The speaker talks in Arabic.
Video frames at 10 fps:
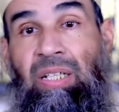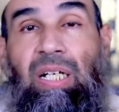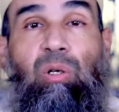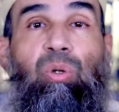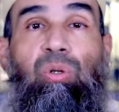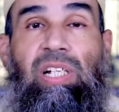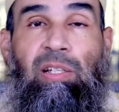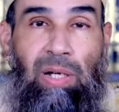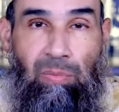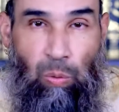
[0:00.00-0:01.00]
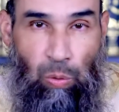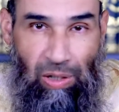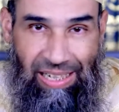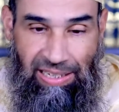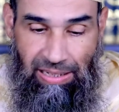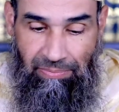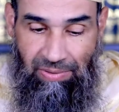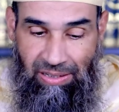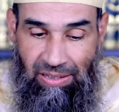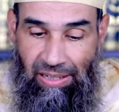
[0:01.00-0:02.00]
يقول الامام ابن القيم
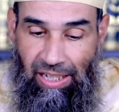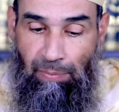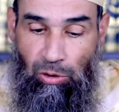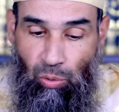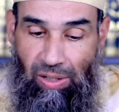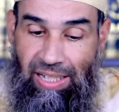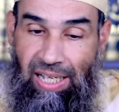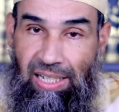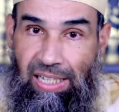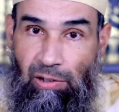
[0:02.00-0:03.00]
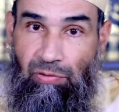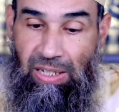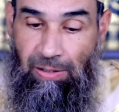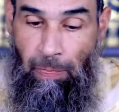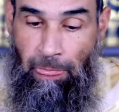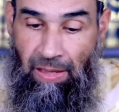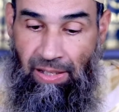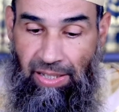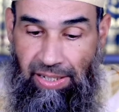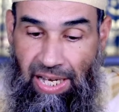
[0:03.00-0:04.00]
رحمه الله عليه في
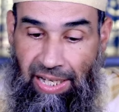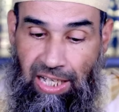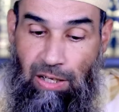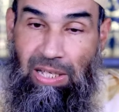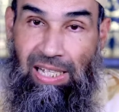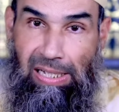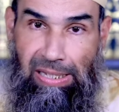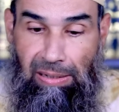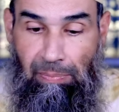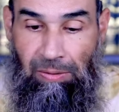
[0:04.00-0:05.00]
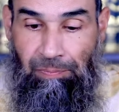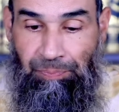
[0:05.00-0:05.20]
يعني احكام اهل الذمه.